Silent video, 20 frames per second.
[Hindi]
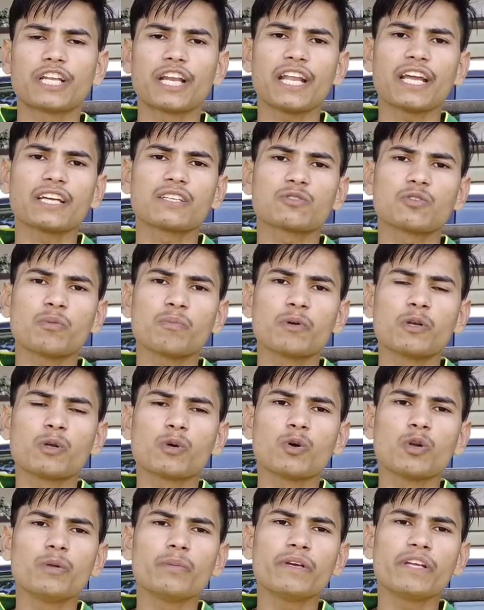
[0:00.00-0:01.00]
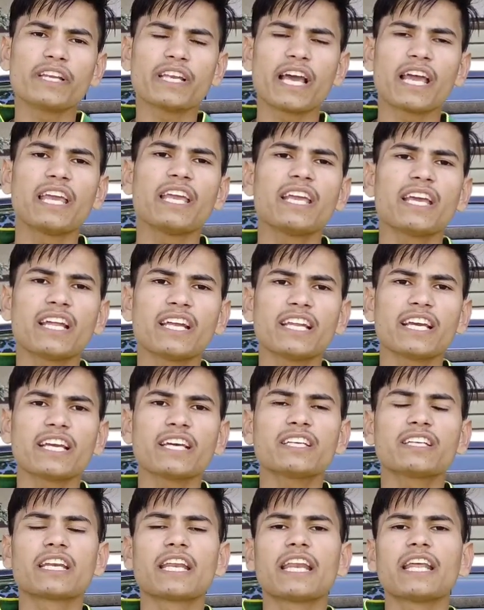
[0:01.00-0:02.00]
ट्रिक तो बिल्कुल भी नहीं है
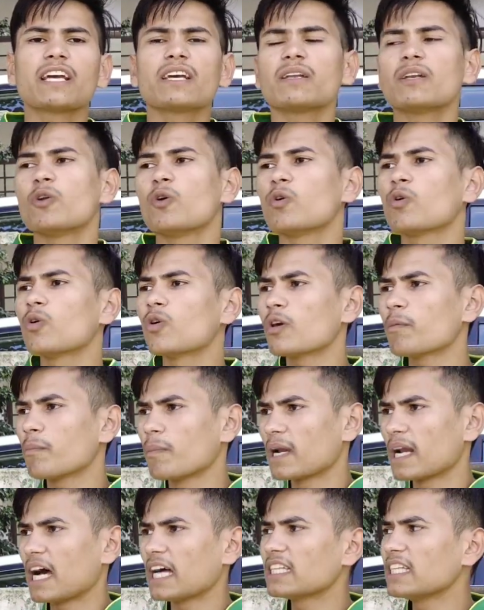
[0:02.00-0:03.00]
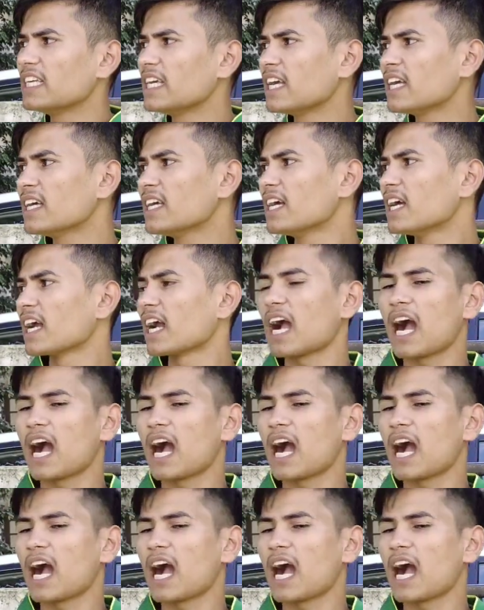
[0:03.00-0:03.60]
लेकिन ट्रिक लोगों ने बना दी हैं